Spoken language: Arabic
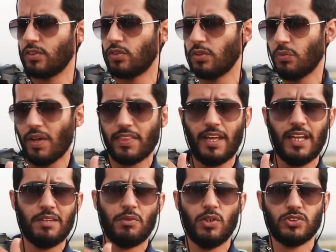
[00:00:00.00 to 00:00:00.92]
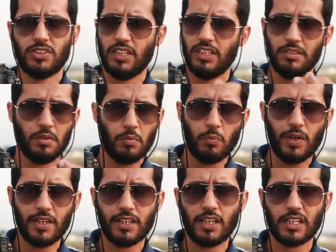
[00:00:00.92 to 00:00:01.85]
يكون واضح على 120
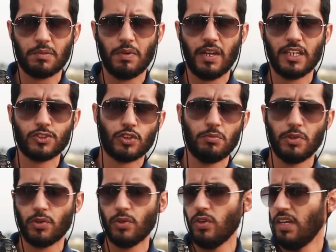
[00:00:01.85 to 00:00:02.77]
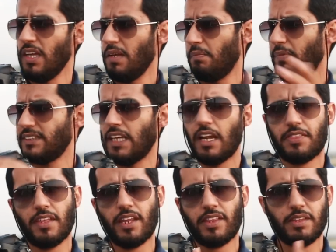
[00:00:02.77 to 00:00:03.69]
وانا كليك باللايت روم يروح بس على
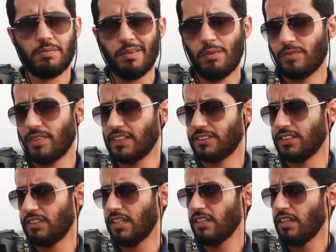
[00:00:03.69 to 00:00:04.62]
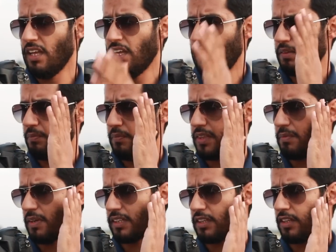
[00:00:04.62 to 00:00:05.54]
300 ممتاز جدا مثل
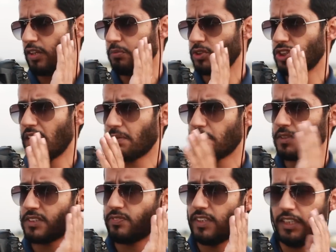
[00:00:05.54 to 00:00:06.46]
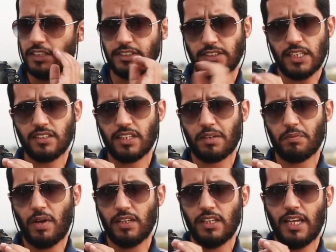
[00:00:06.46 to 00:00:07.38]
ما قلت لكم الشاربنس في السنتر
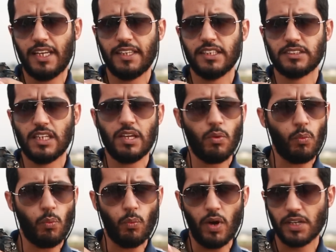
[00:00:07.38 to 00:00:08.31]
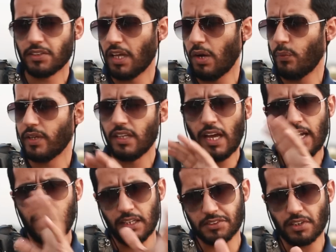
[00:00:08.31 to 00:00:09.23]
مال العدسه وايد قوي
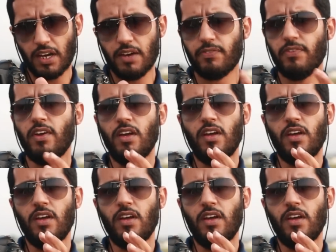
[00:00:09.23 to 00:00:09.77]
على الاطراف